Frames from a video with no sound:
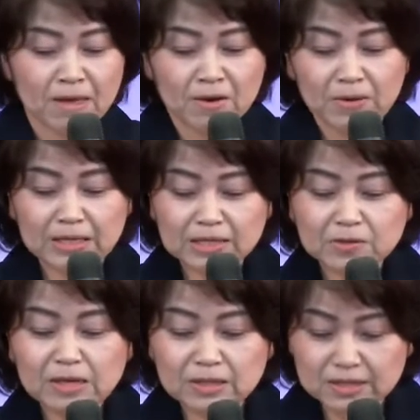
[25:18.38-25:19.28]
私
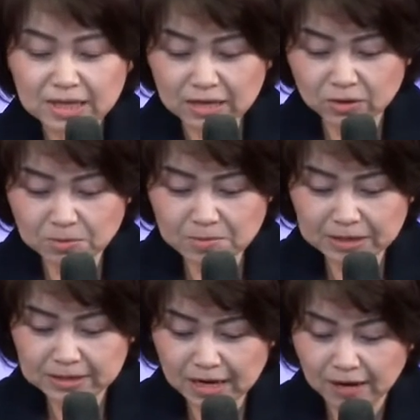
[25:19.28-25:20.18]
はさっき読みま
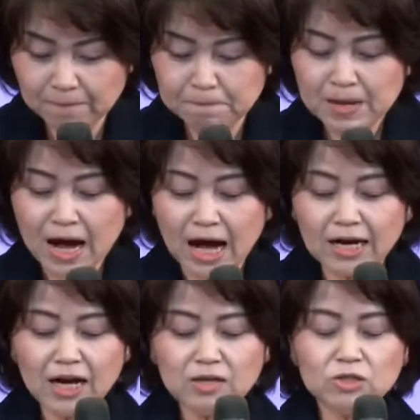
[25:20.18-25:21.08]
した。あら
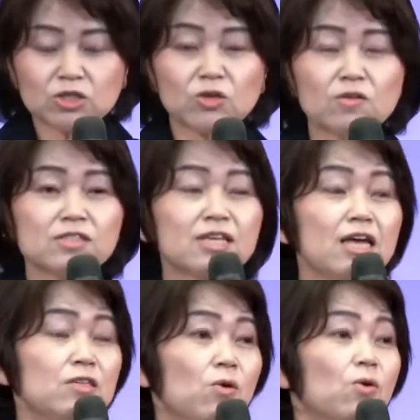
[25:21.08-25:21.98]
ゆる存
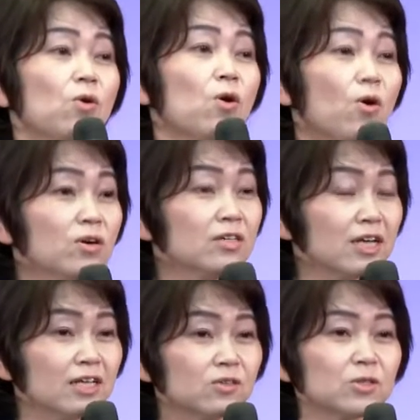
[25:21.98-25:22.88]
在の根
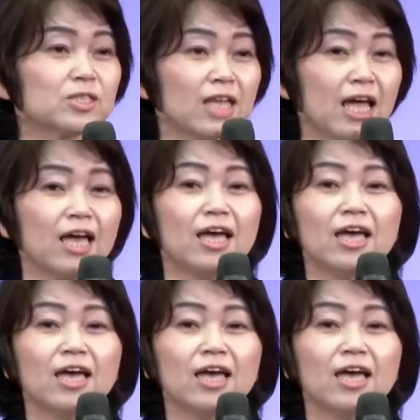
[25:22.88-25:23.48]
源として